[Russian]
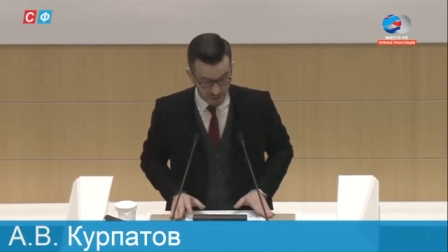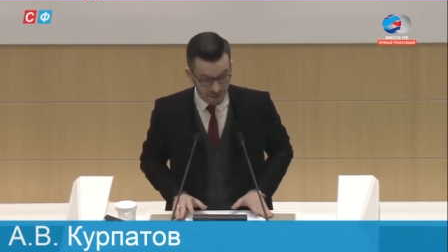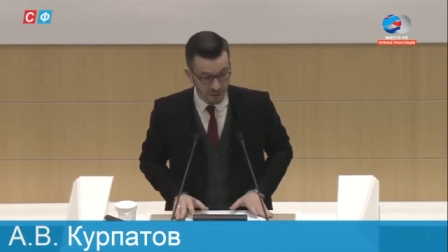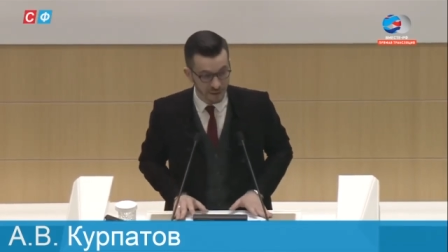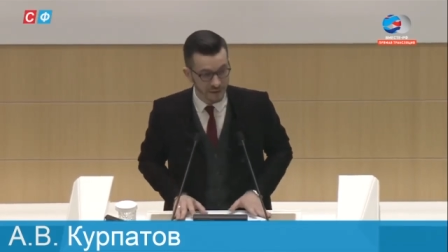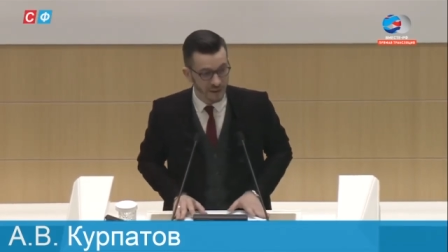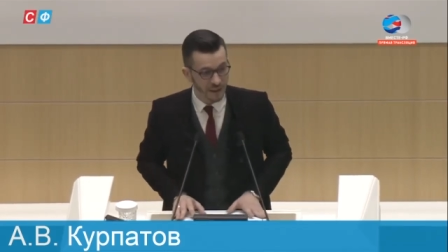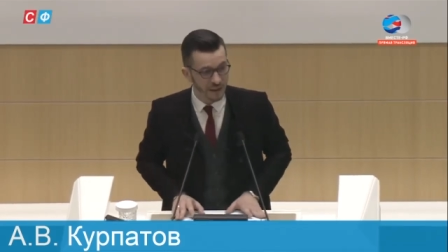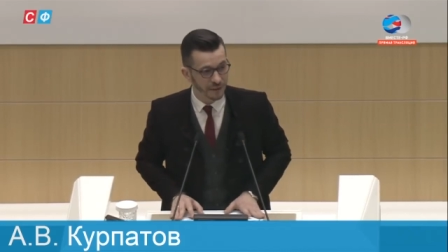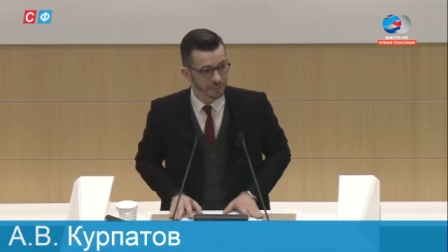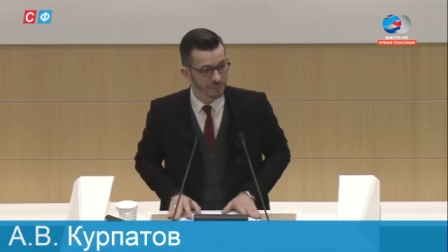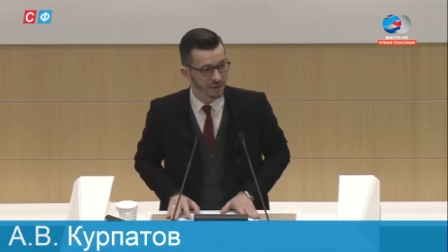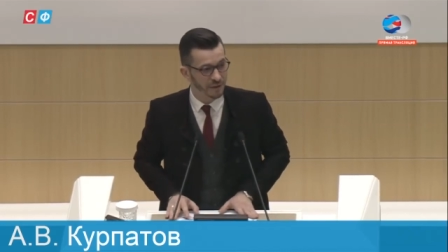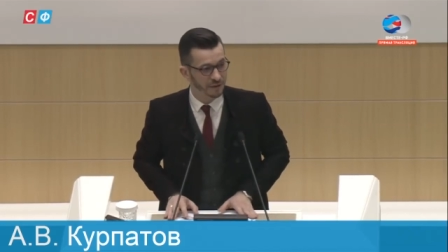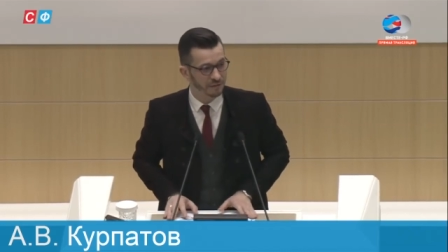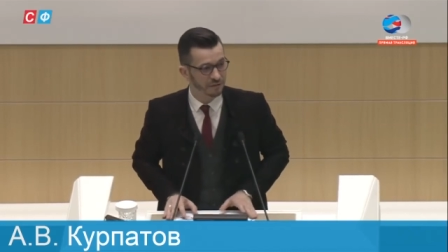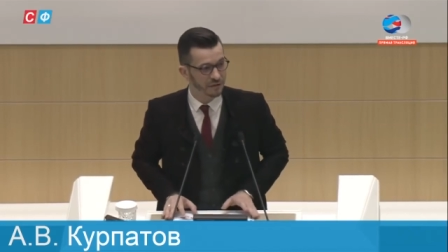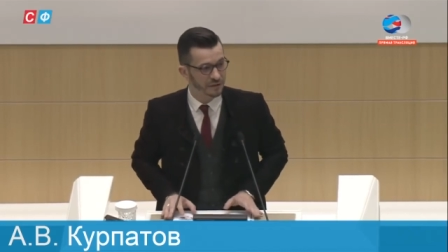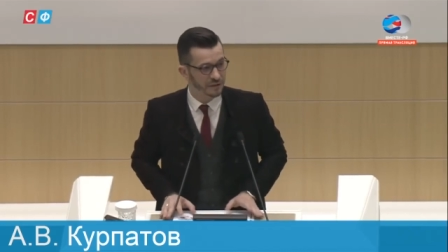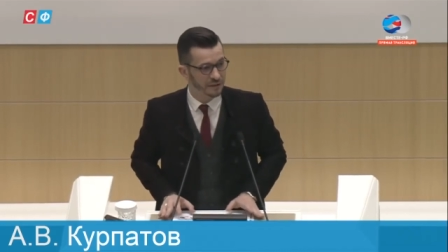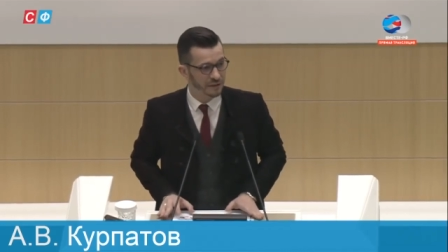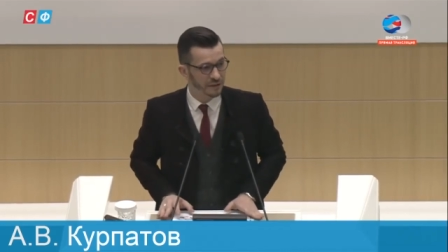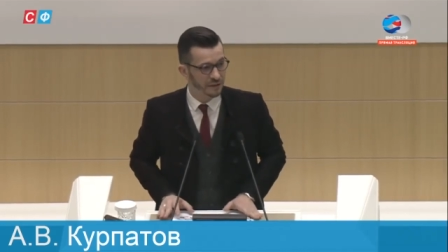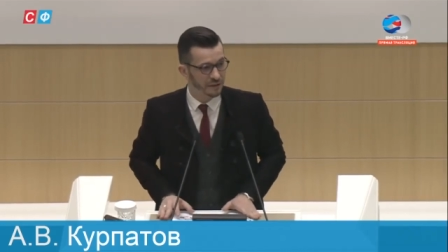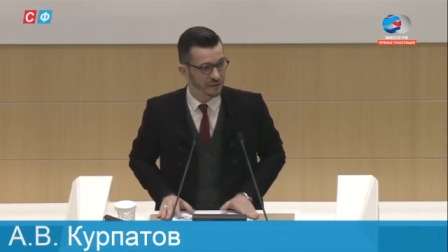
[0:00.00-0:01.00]
Итак,
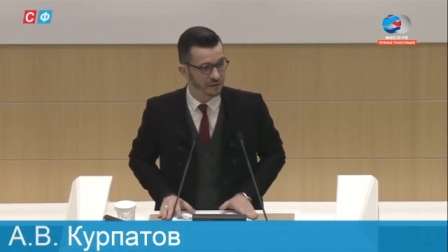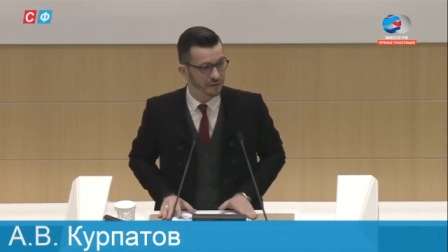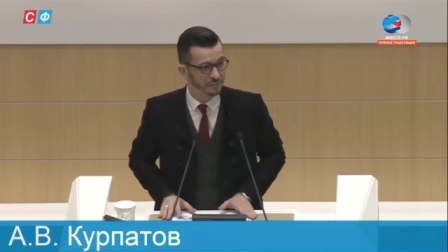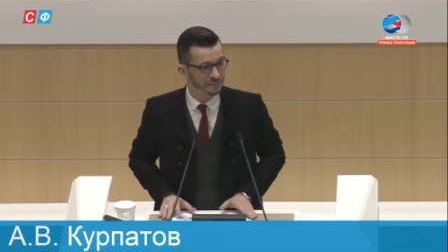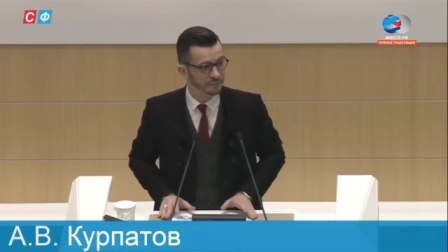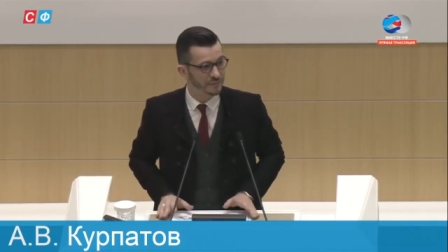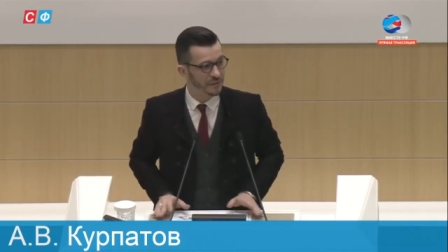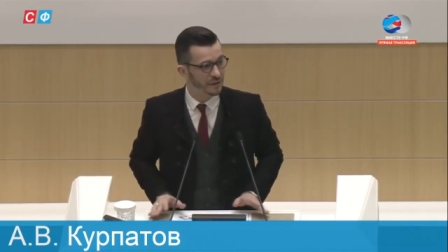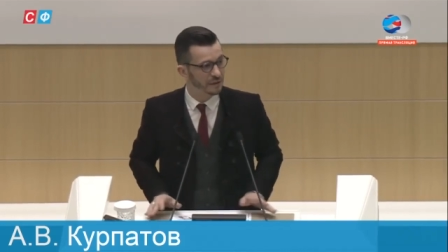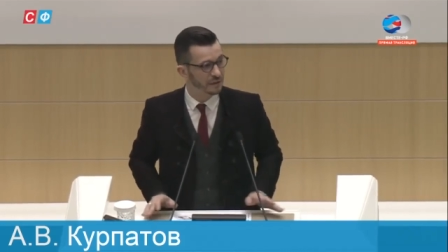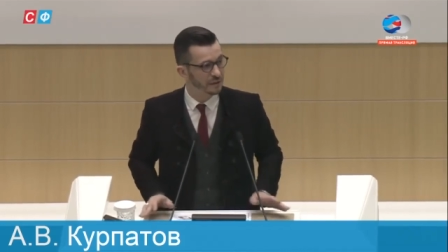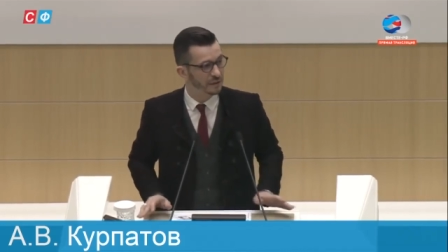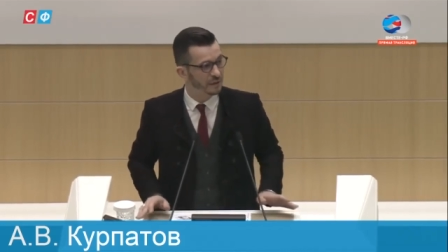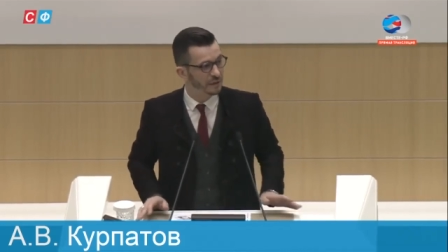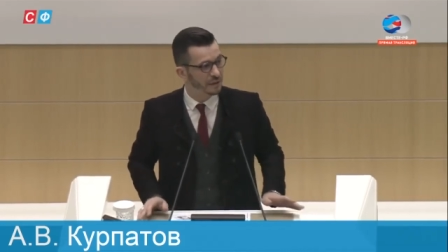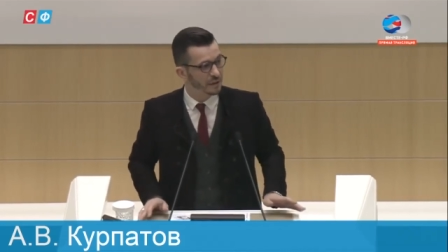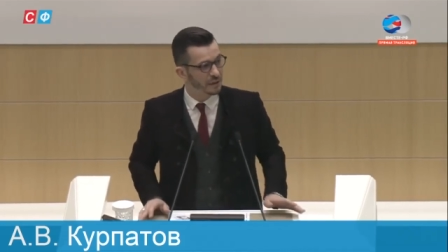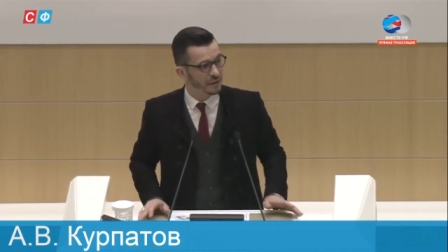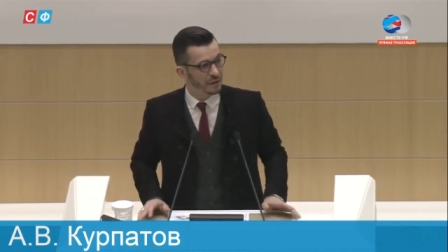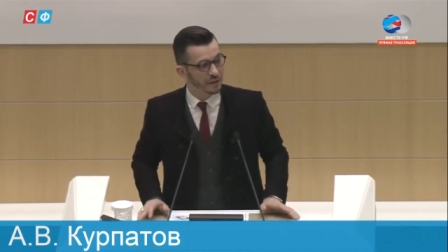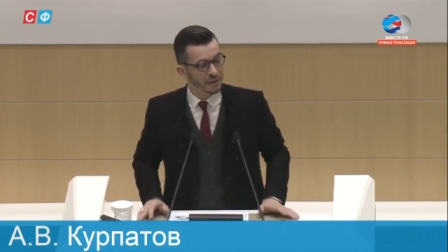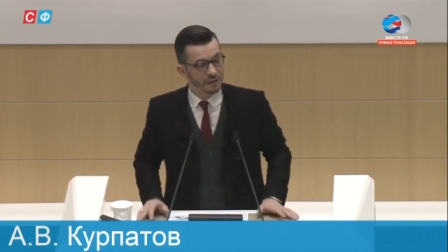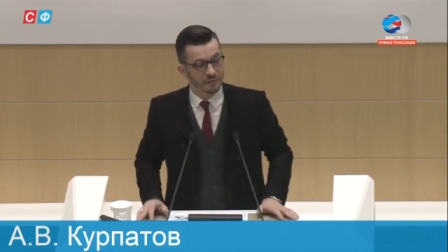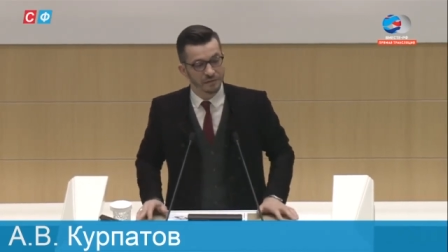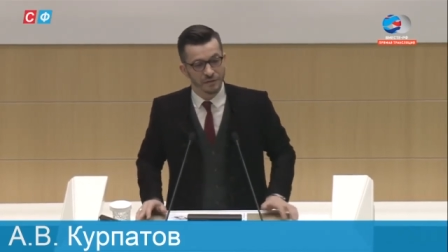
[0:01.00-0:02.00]
первый слайд.
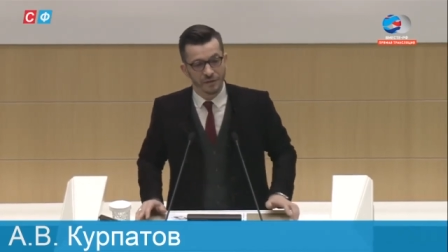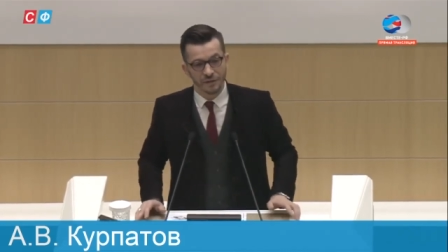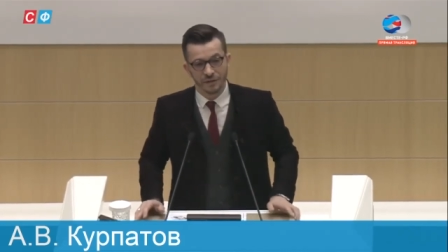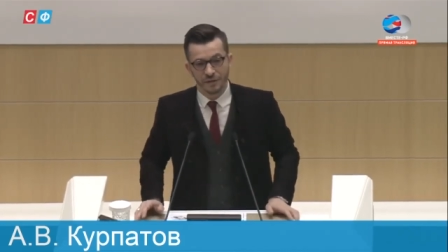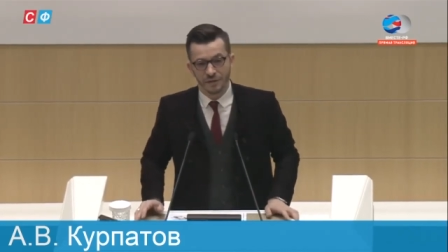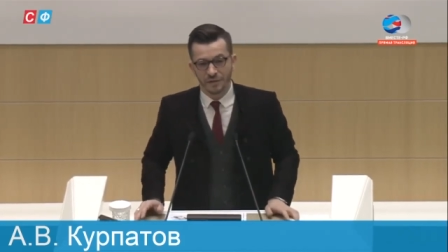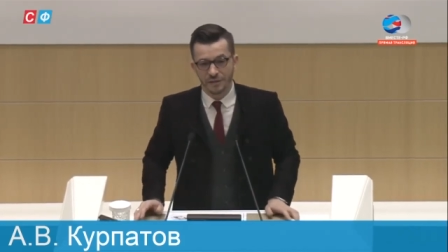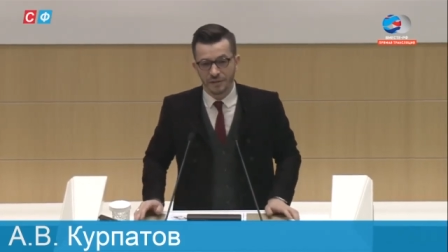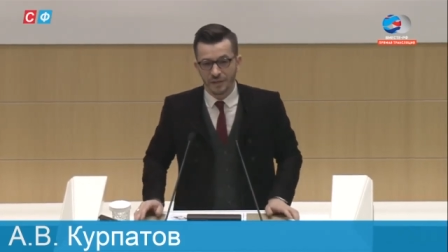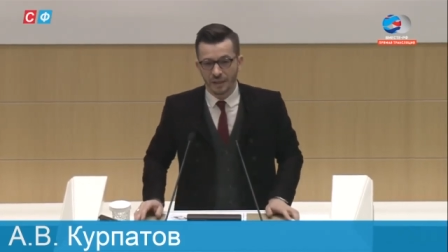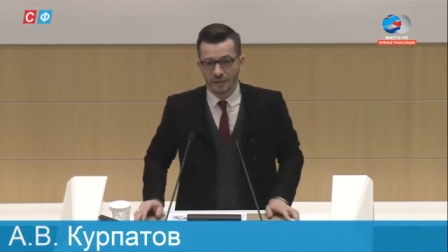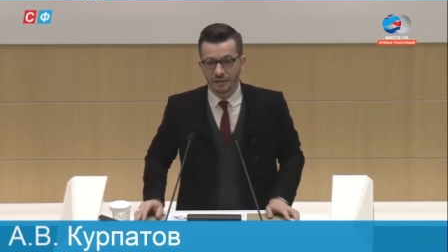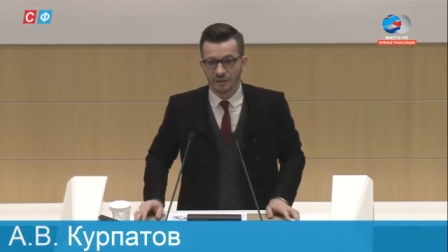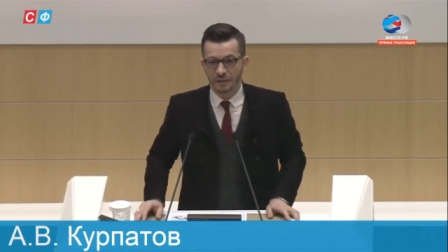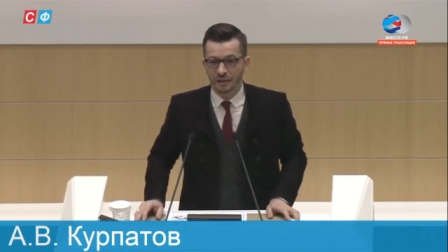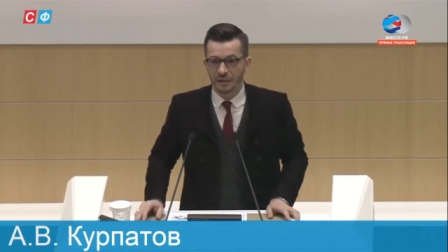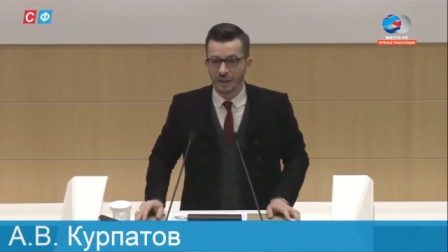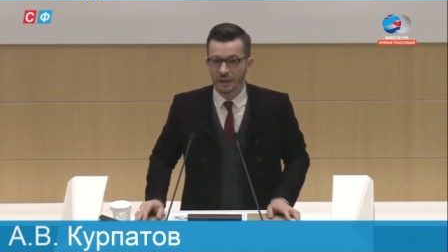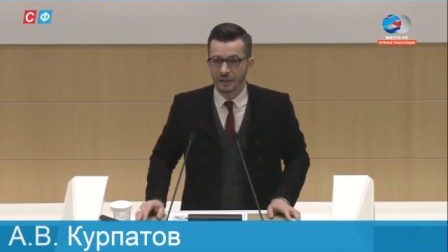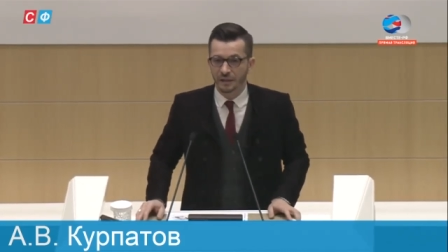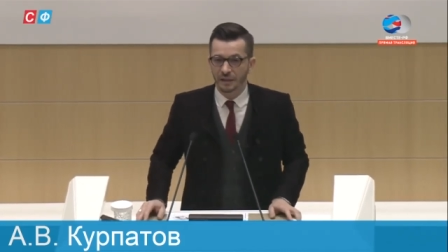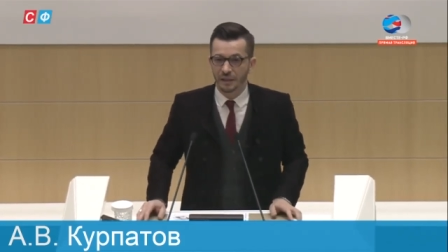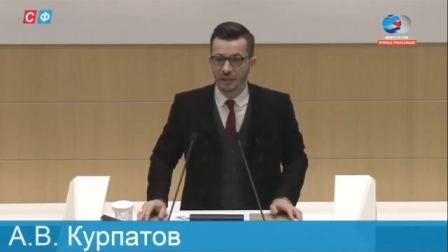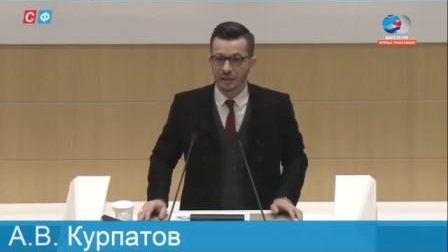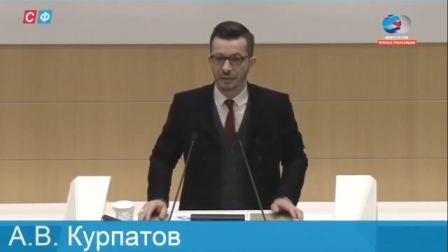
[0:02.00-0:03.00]
В 60-х
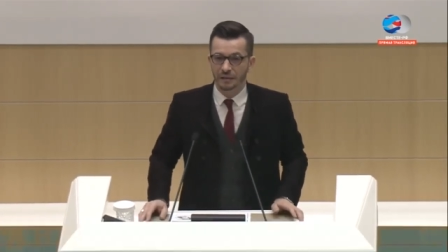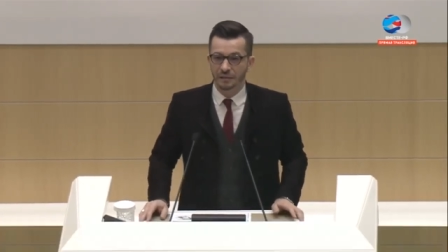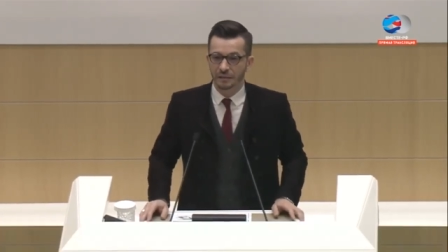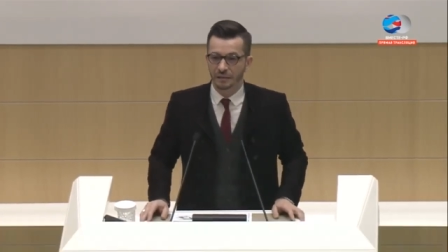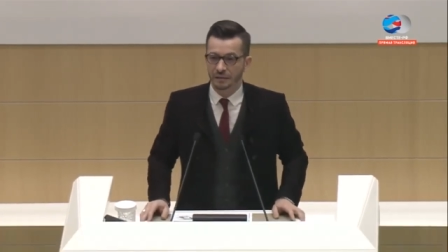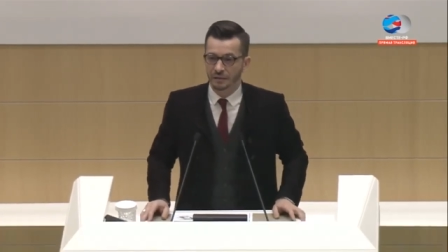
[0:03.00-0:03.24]
годах